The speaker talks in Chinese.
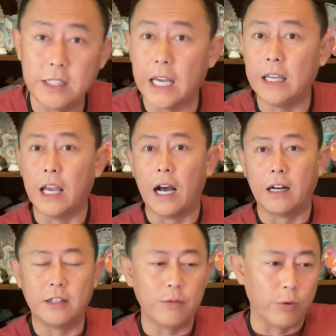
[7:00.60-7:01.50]
建议
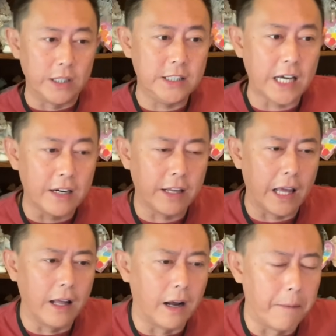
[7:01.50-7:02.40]
啊，这是我一家之
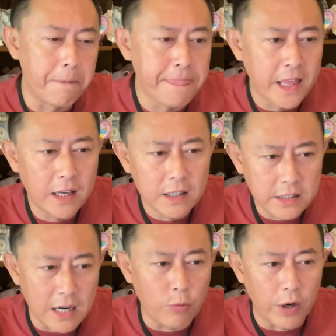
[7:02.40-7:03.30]
言啊。
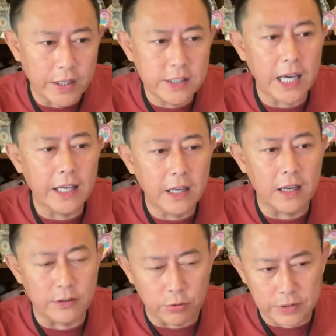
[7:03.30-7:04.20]
但是我的建议
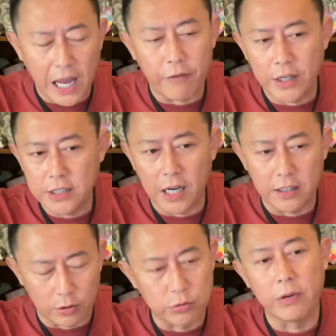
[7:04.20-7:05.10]
啊，就是大方向
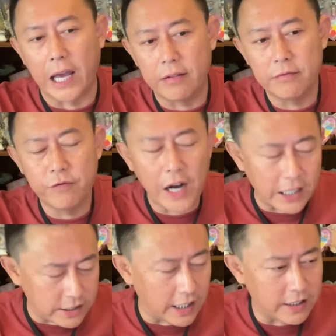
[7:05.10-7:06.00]
要出来，
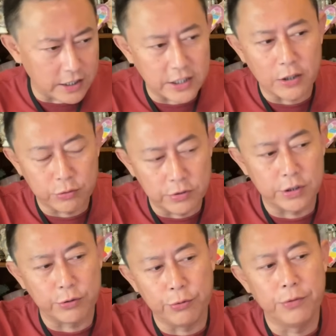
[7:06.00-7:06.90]
放下那些舒
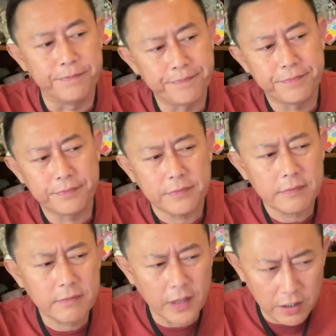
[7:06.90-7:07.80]
适区，
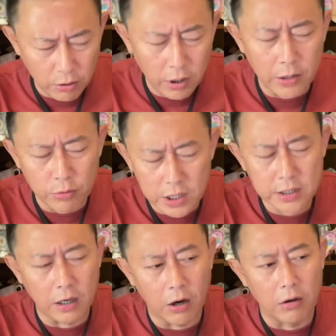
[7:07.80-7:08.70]
有很多
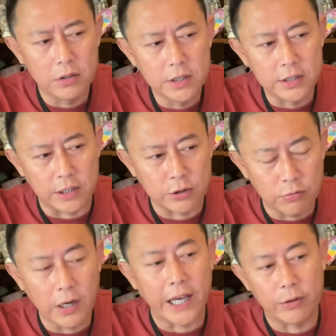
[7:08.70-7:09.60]
时候你
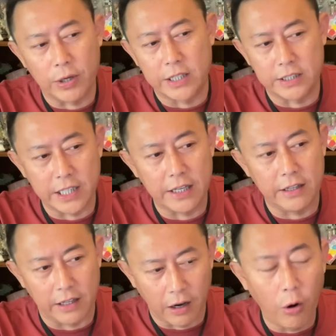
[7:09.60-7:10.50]
出来一段时间
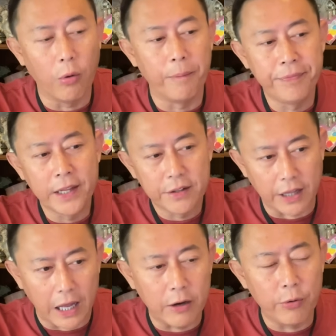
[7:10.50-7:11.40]
以后
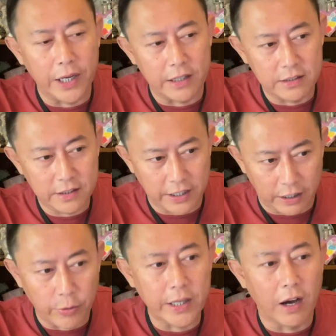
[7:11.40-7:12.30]
才会
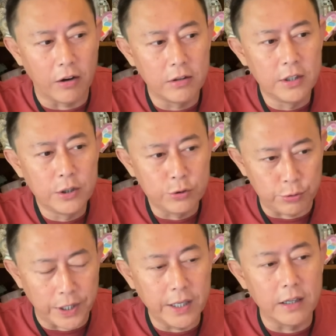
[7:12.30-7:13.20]
体会到。
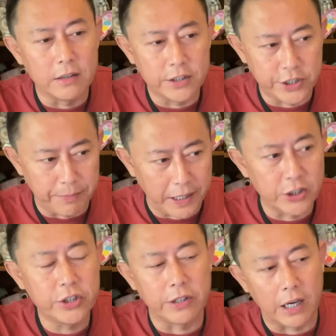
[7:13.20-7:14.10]
决定是
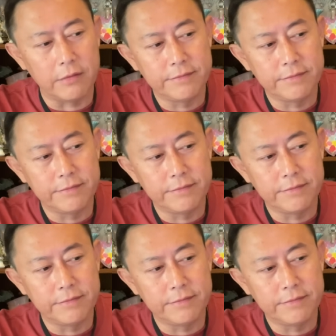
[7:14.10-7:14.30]
明智的。